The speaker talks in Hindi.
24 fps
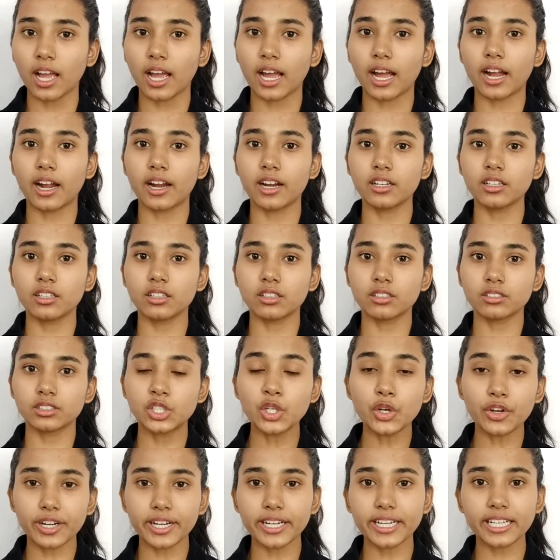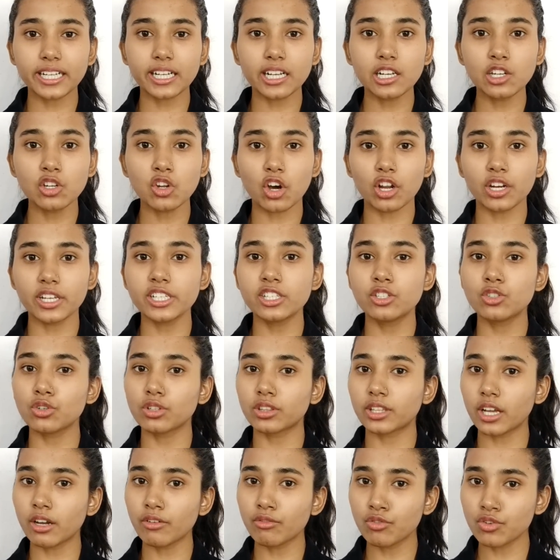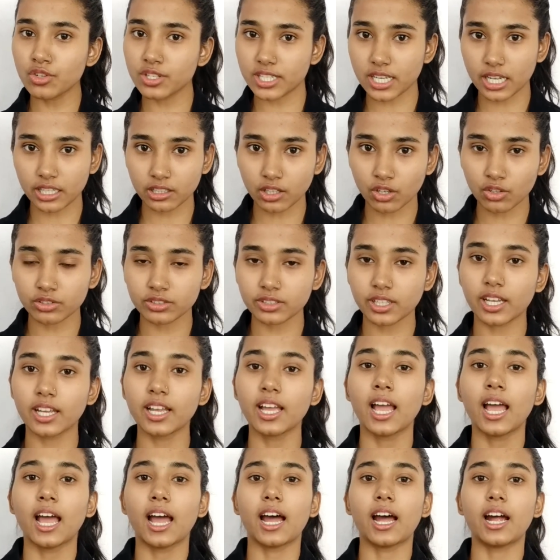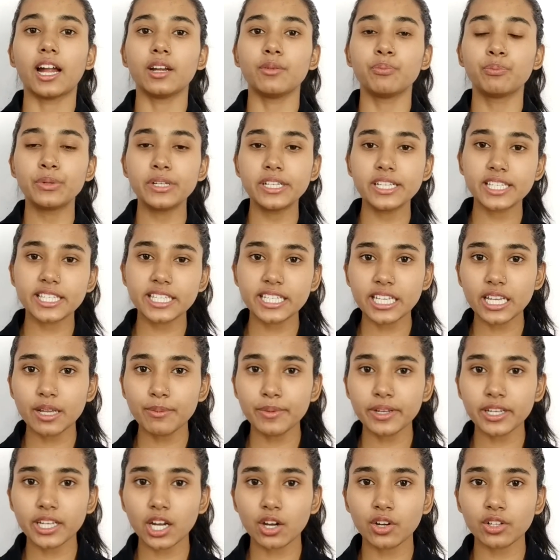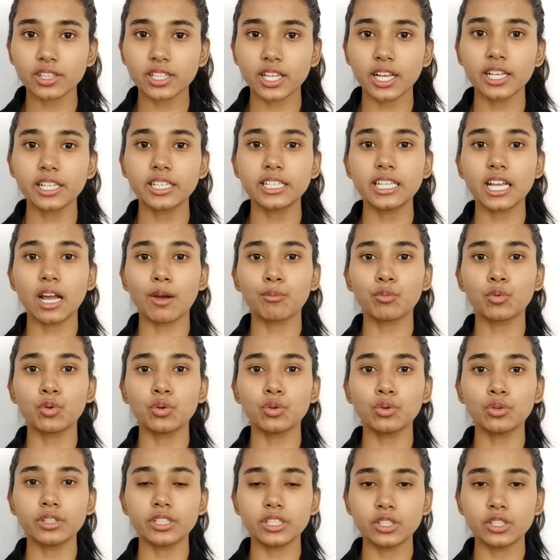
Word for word: एंड थियोरेटिकल नॉलेज जो होता है वो ज़्यादा होता है एंड बी सी ए में क्या होता है कि आपको